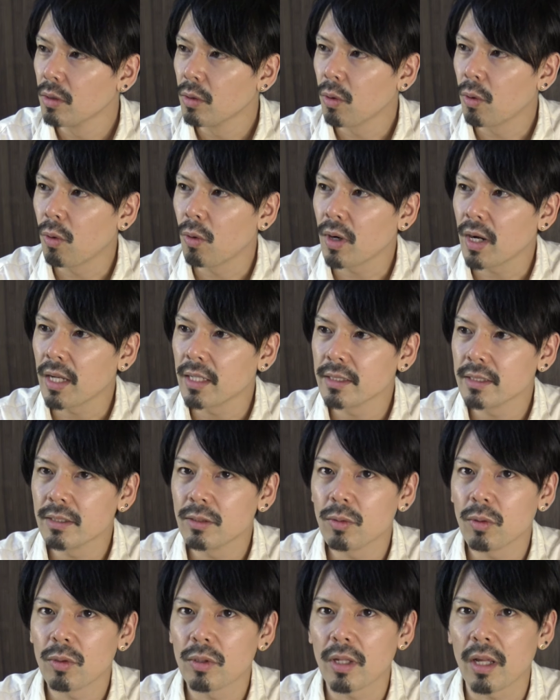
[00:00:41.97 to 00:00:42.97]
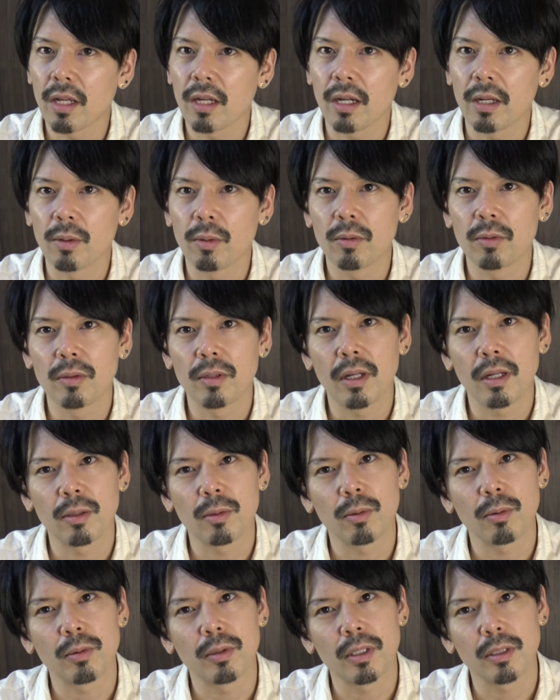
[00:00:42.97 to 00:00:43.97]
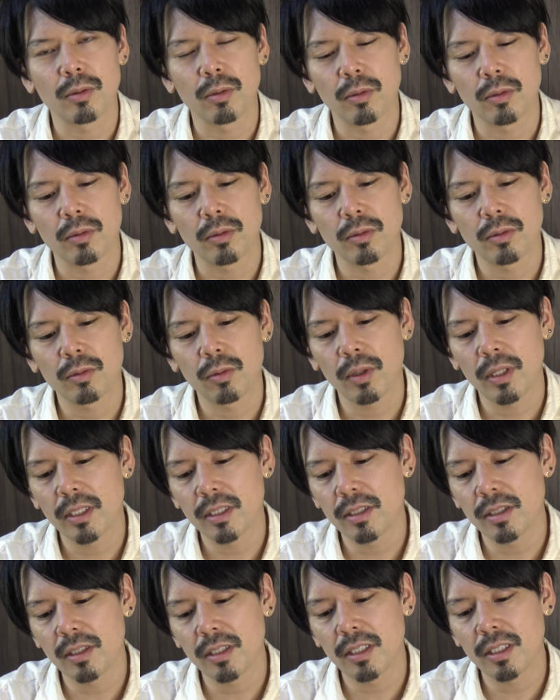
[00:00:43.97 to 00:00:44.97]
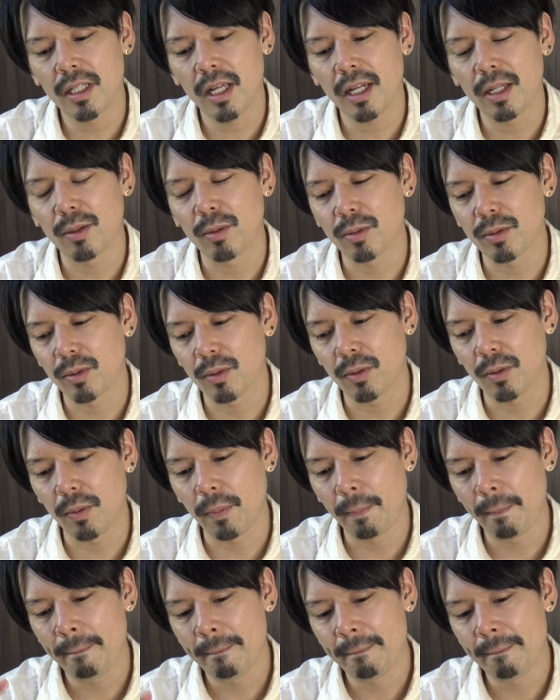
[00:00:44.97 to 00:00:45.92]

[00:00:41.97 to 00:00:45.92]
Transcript: 保管状態が良くないというか、その、リッツ自体のその、